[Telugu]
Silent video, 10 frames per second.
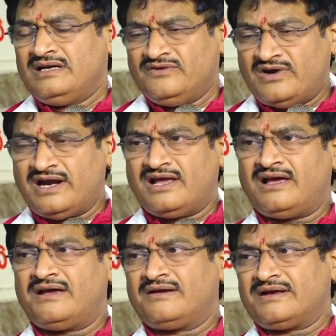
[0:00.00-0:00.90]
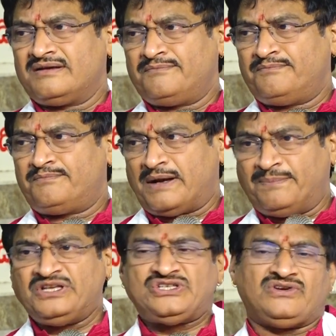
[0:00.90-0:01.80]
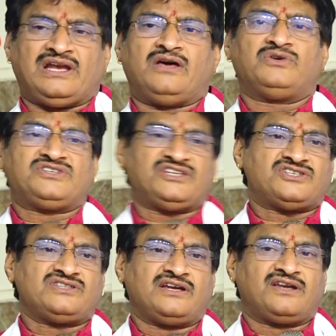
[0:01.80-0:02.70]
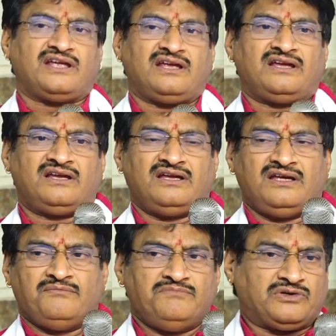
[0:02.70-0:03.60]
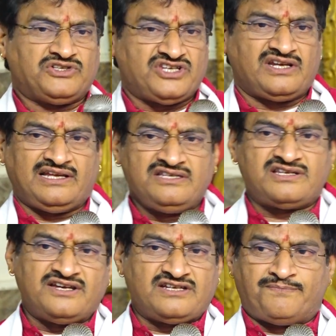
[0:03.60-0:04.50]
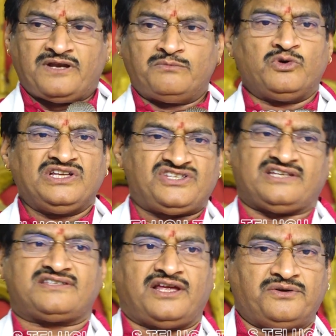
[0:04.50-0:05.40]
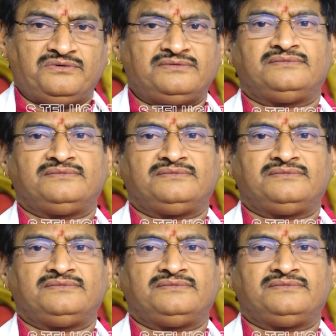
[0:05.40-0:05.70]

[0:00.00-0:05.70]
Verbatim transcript: ఇవాళ ప్రపంచం ఎలా వచ్చేసిందంటే మీకు చిన్న ఇన్సిడెంట్ చెప్పి నేను ముగిచ్చేస్తాను